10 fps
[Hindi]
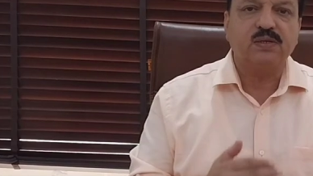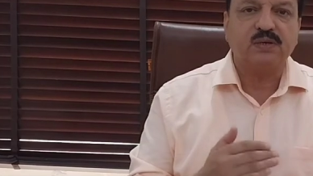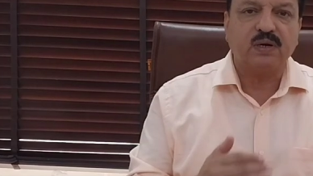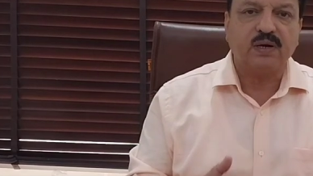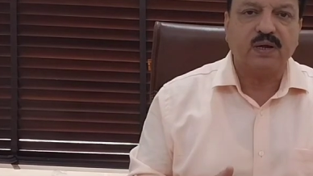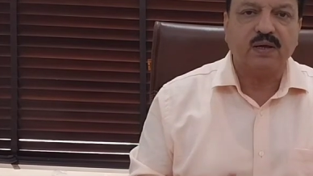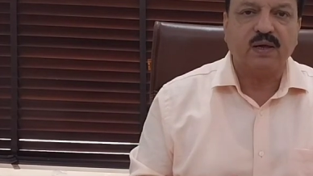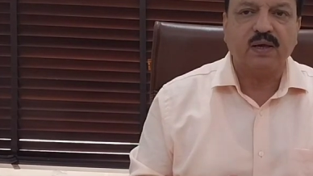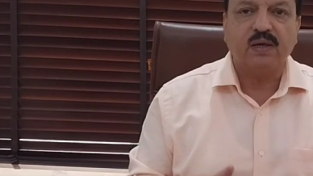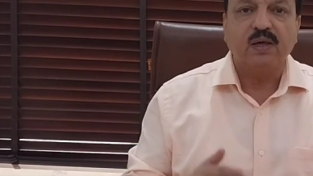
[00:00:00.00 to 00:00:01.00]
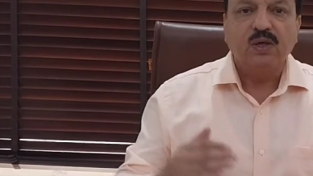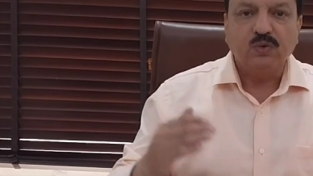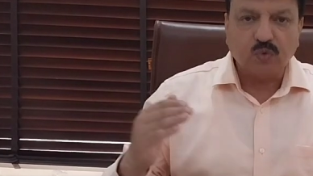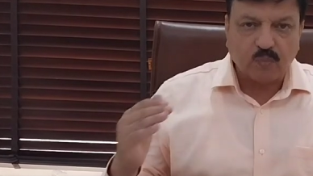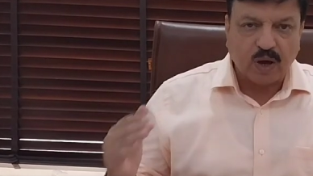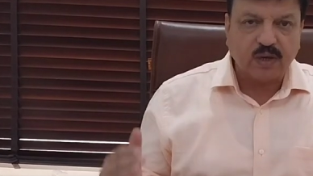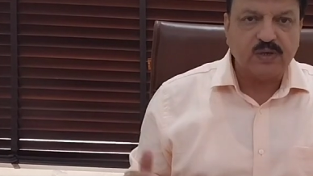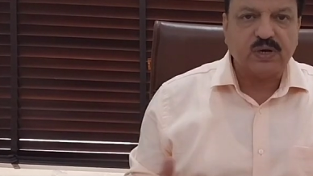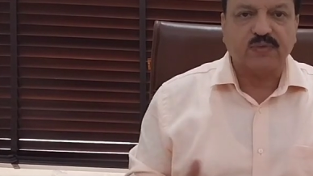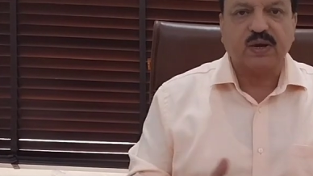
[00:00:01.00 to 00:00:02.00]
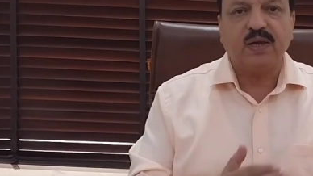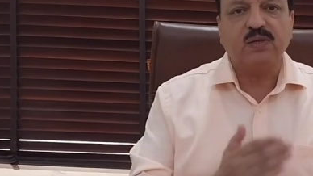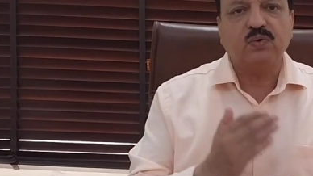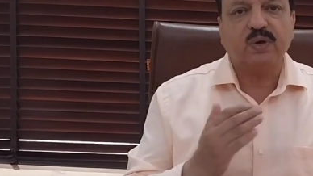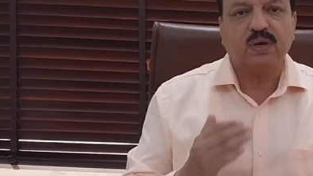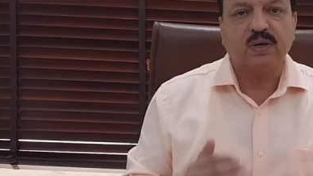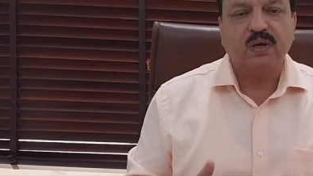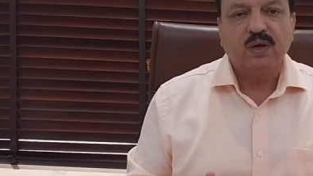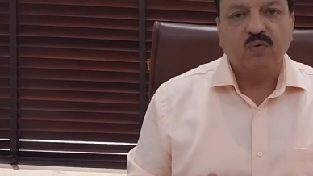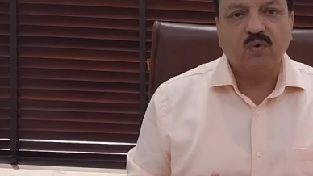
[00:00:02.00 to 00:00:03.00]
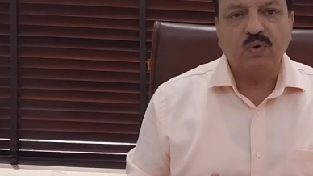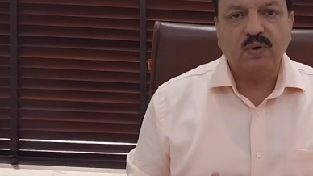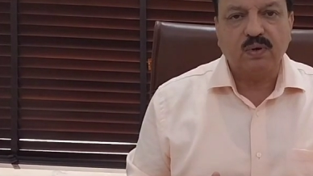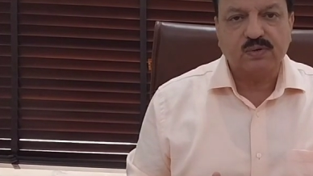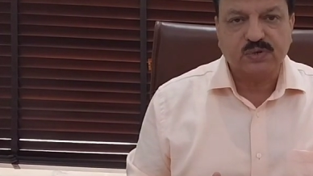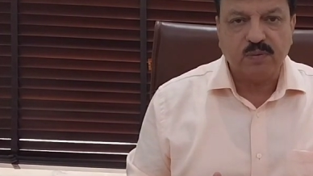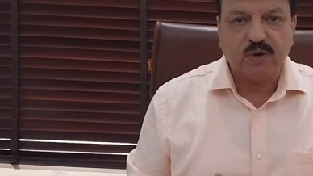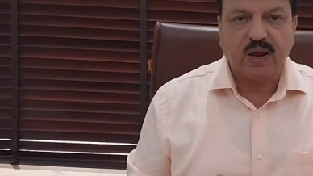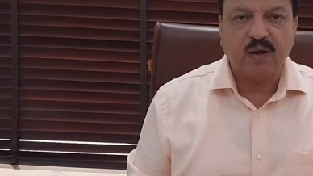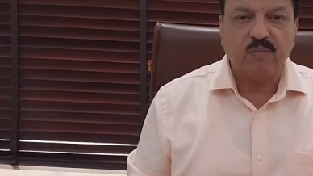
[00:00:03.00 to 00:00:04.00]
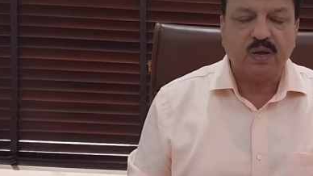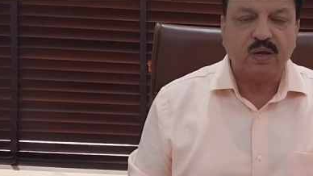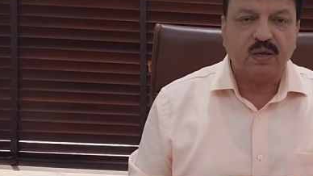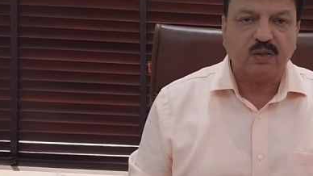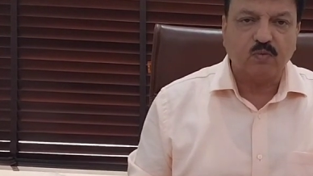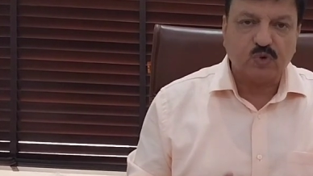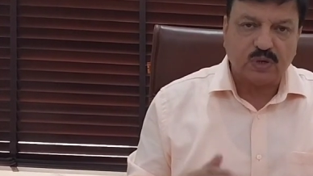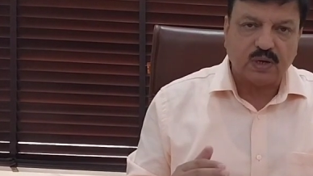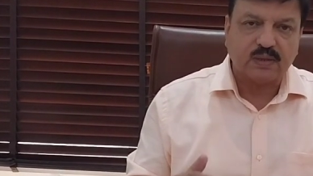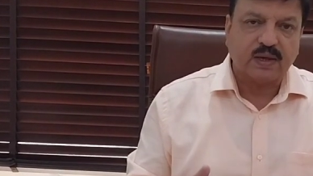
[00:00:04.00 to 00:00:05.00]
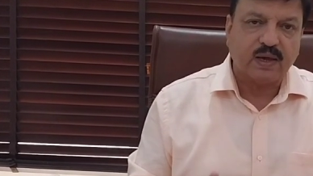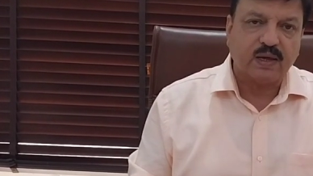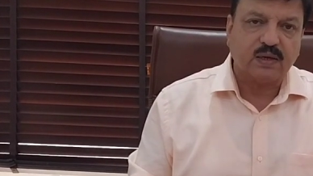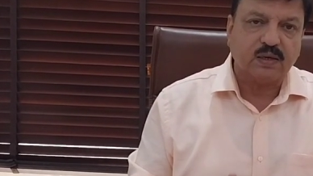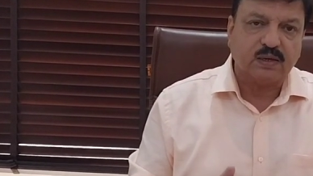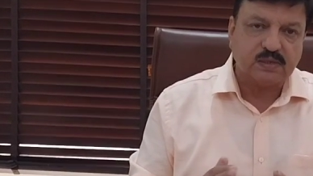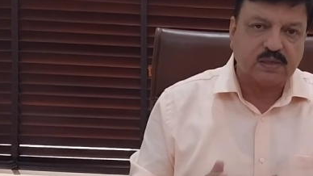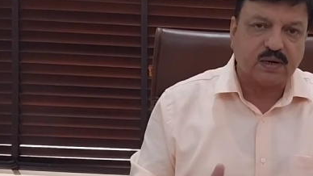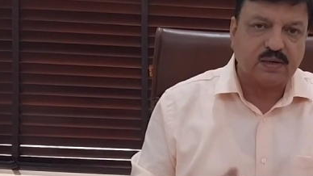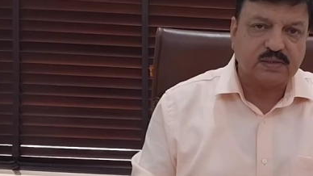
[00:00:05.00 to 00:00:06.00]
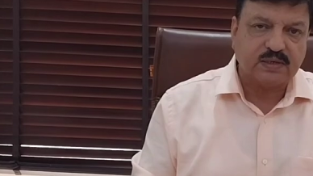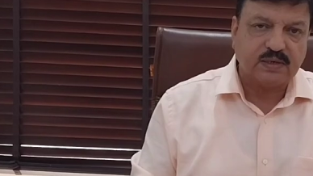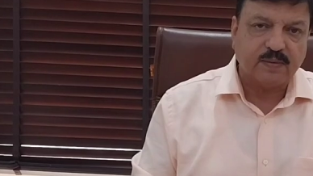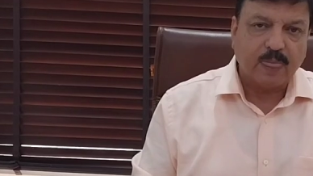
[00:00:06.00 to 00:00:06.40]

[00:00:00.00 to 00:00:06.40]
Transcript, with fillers: चल रही है जो बाकी यात्राएं जो हैं वो स्ट्रीम लाइन में हैं तो मुझे लगता है कि किस तरह से